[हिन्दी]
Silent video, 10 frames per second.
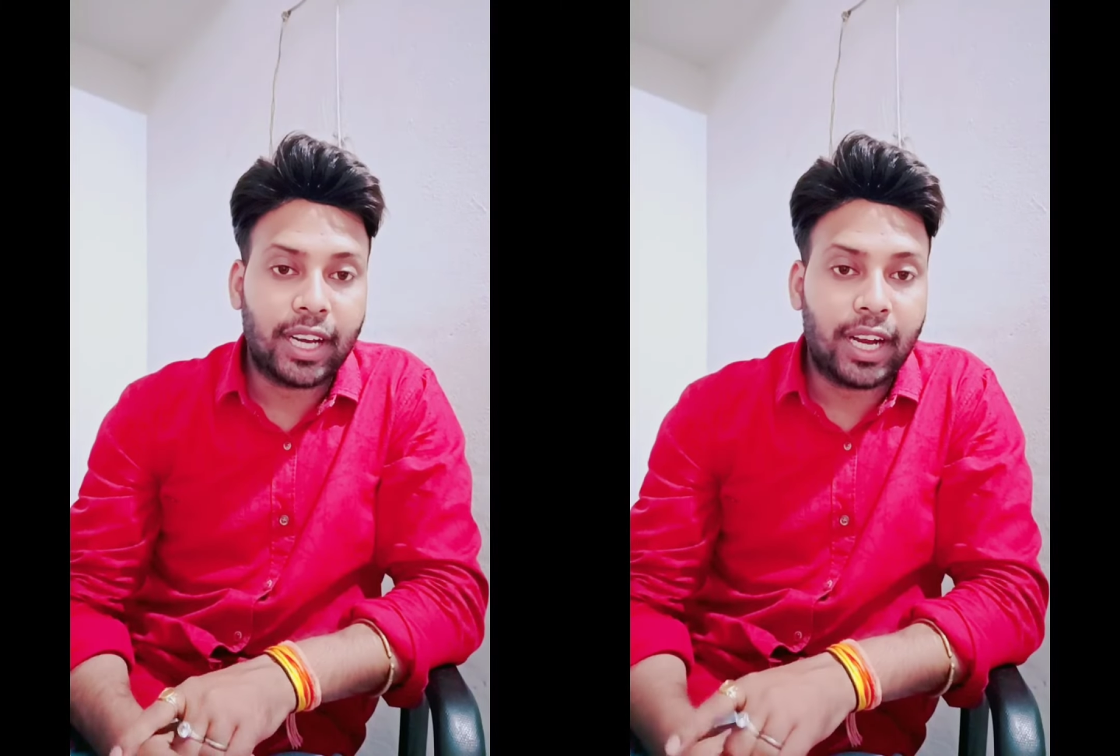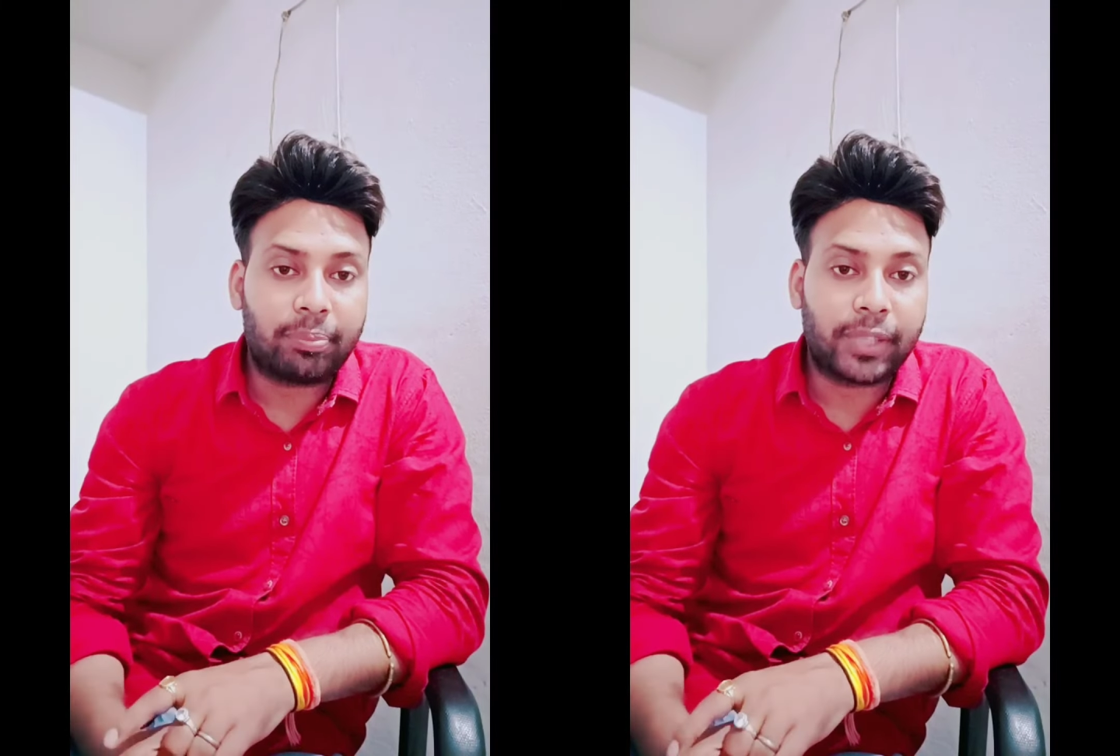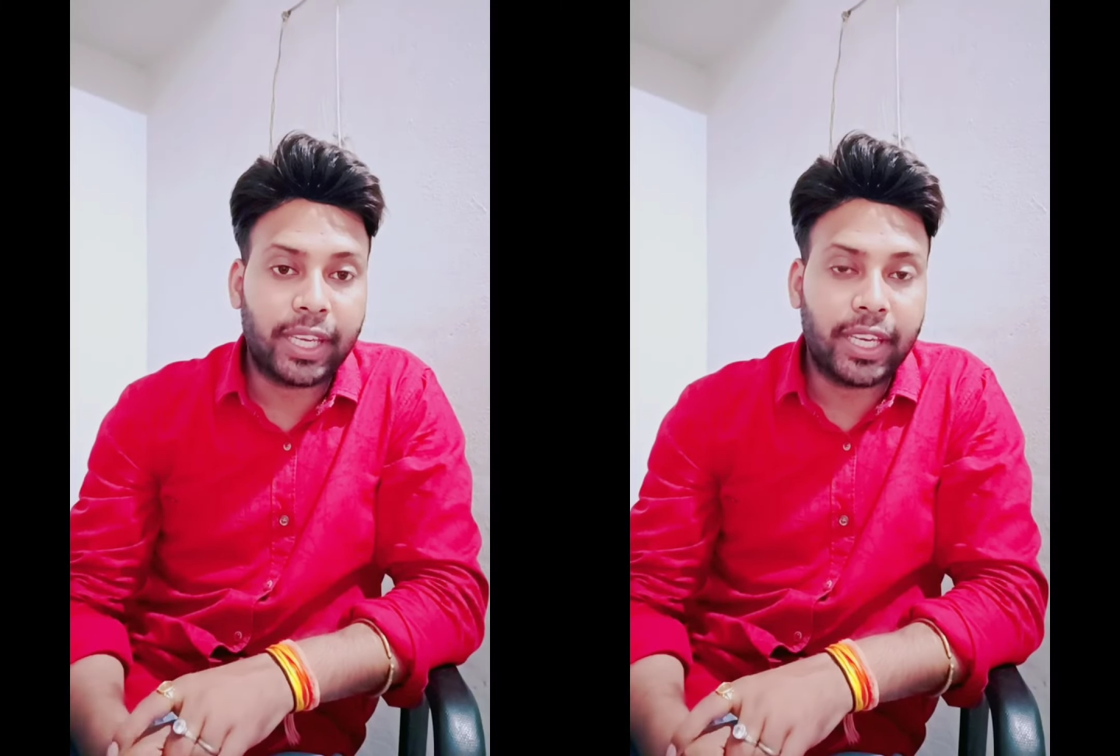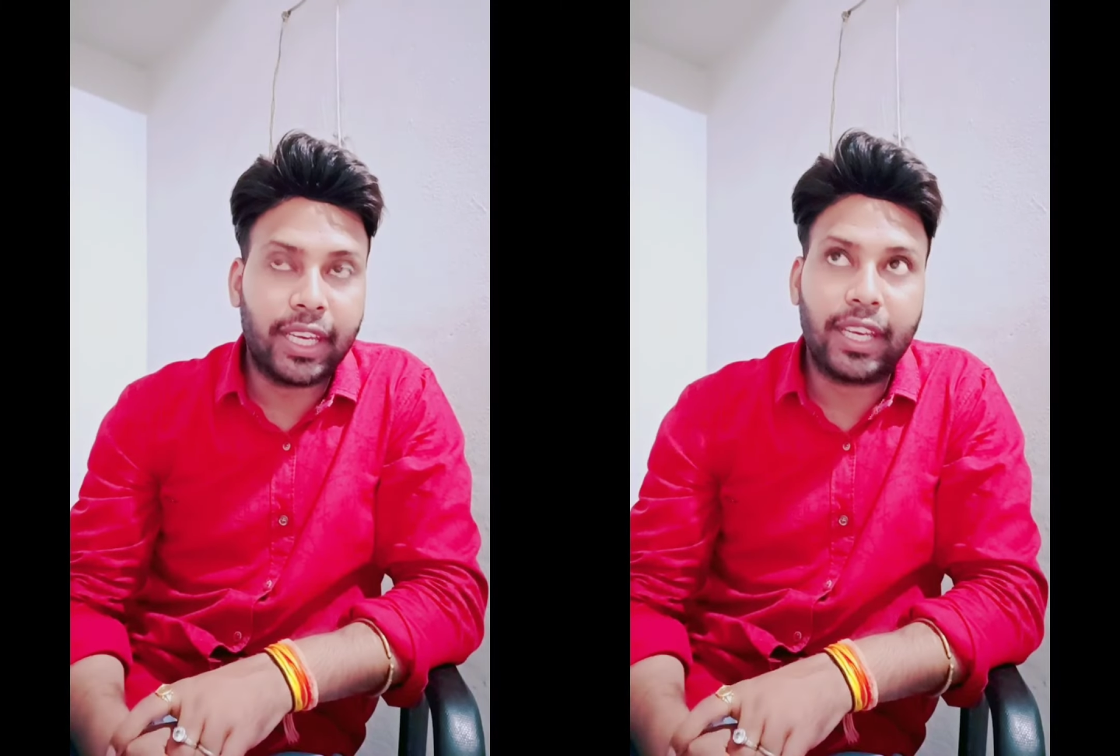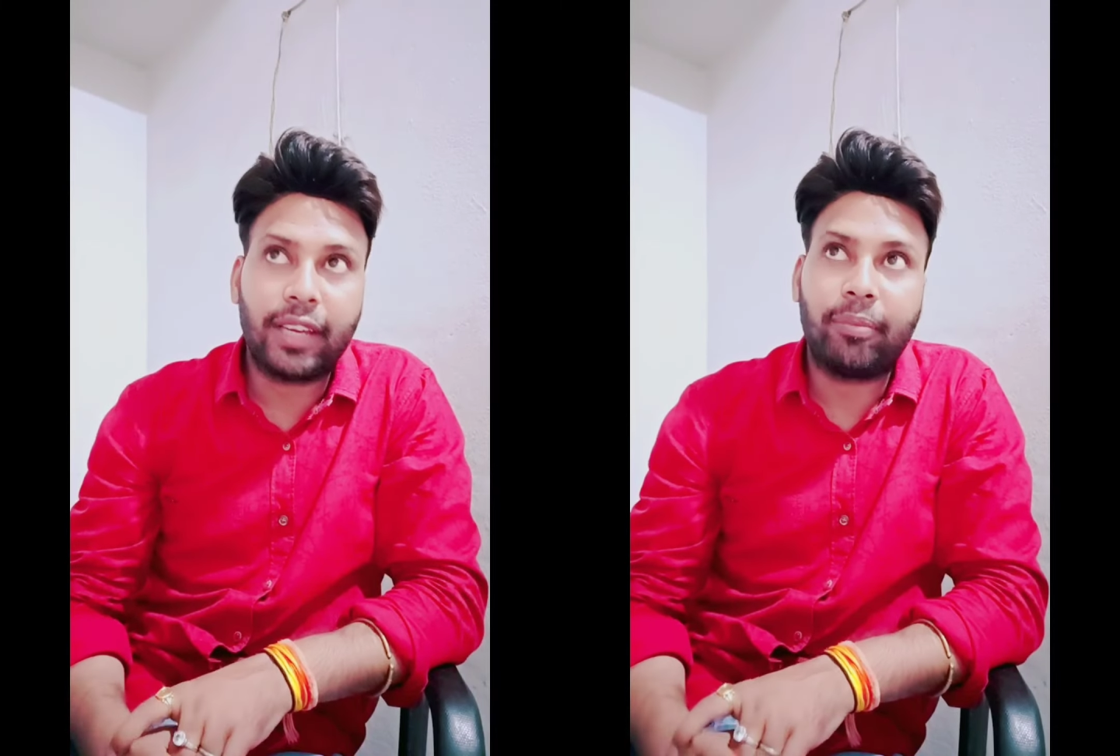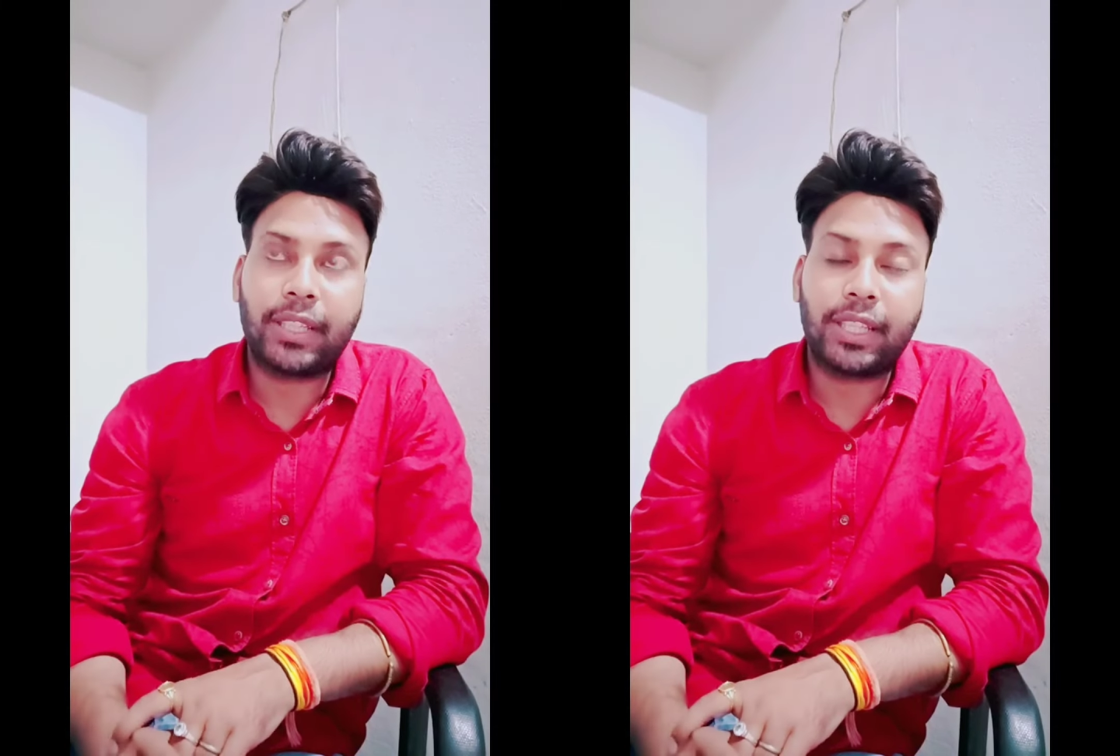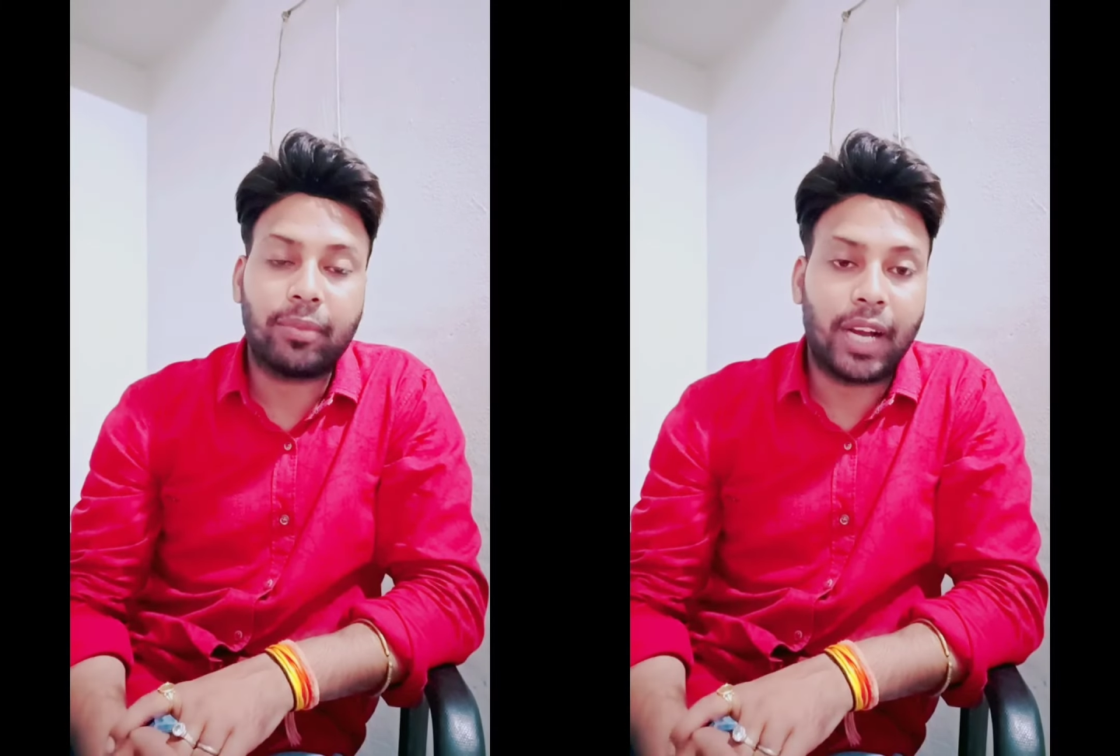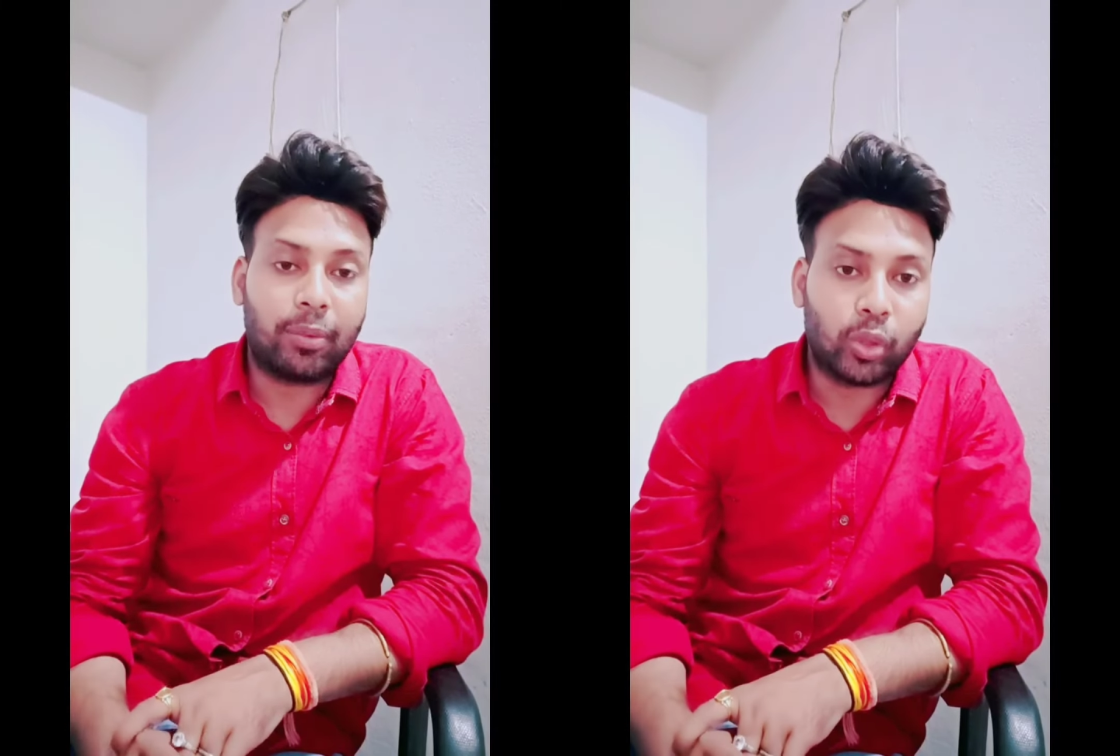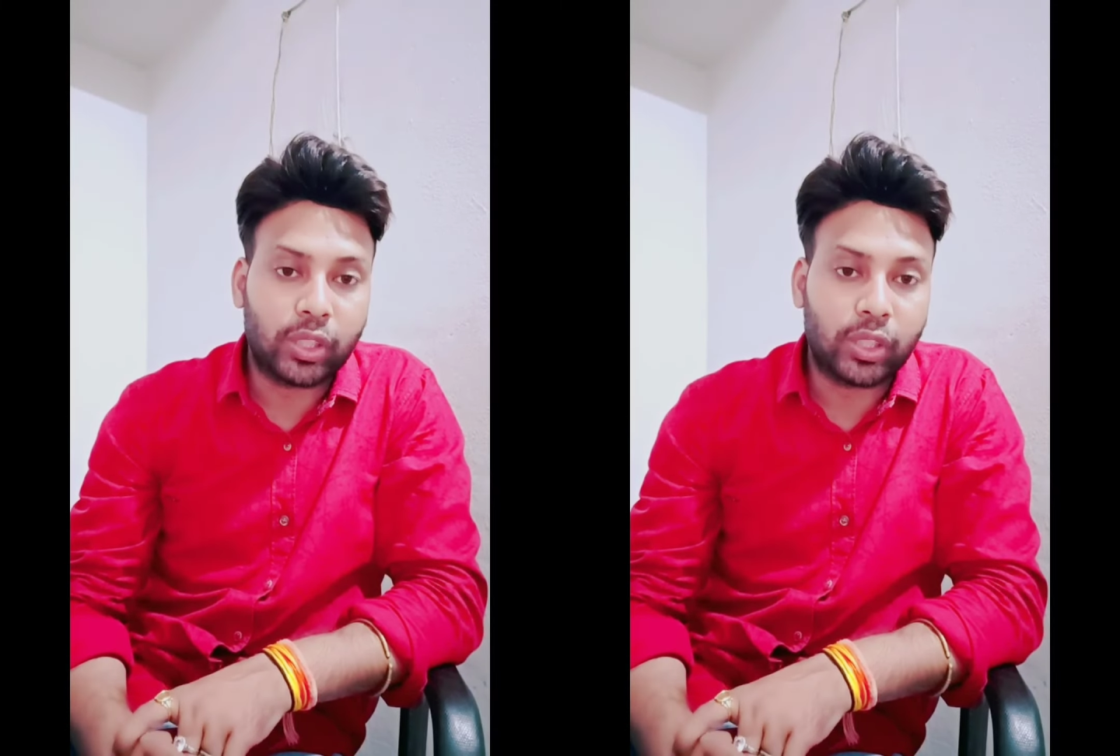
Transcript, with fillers: आपके मतलब आपको